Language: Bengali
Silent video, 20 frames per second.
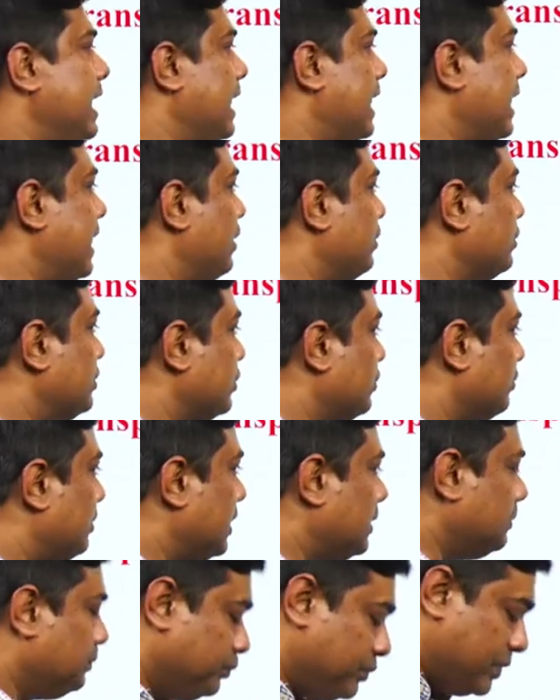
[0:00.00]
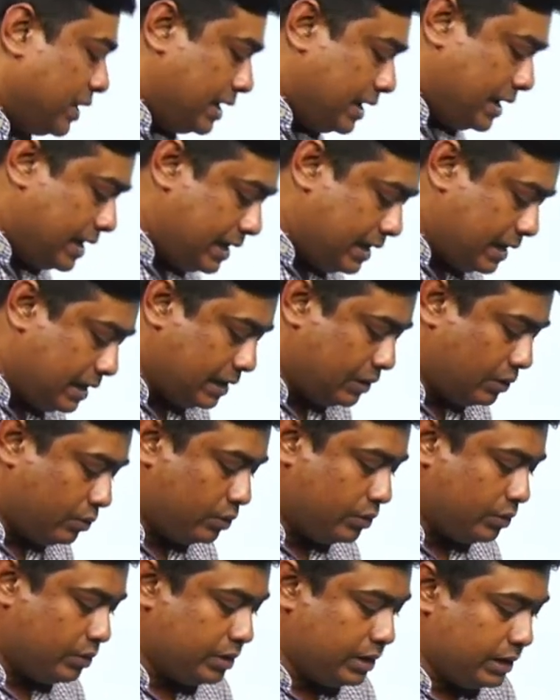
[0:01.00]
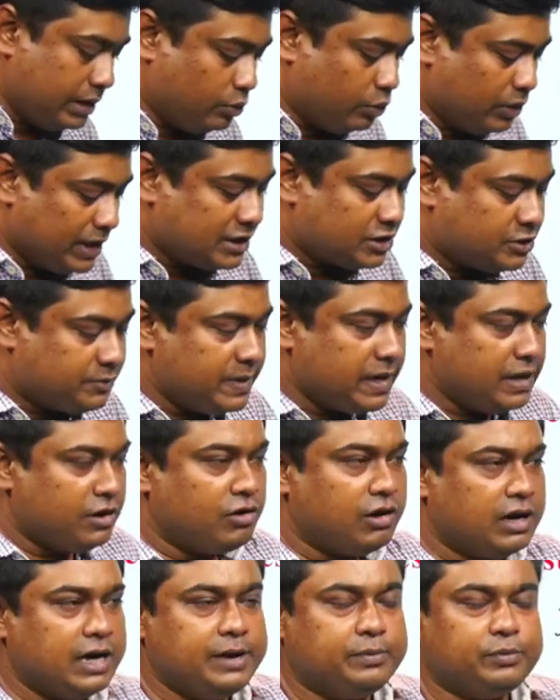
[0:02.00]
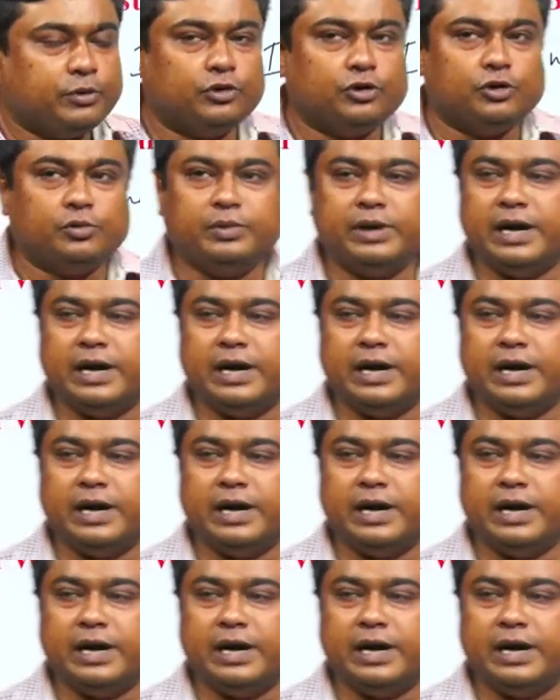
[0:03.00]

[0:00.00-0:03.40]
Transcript: এখানে হচ্ছে তোমার ওয়েস্ট বেঙ্গলে প্রথম